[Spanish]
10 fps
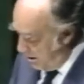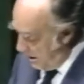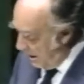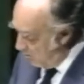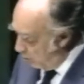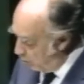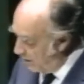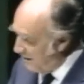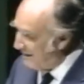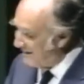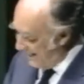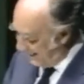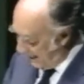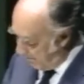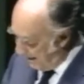El mundo debe
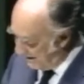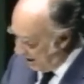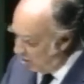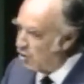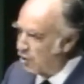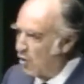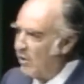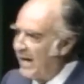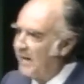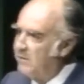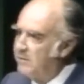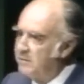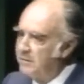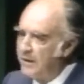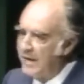ser capaz de controlarlos.
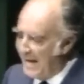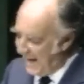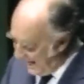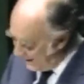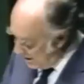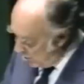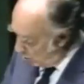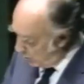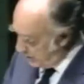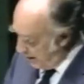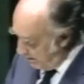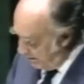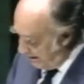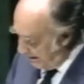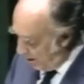Es
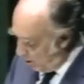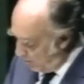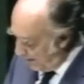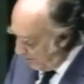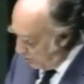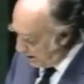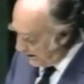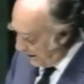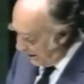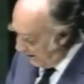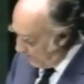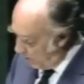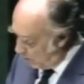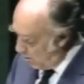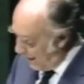inconcebible que no podamos hallar la
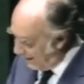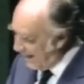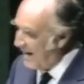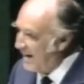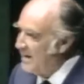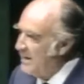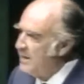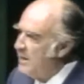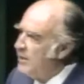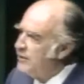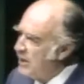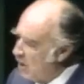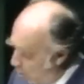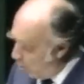fórmula que, sin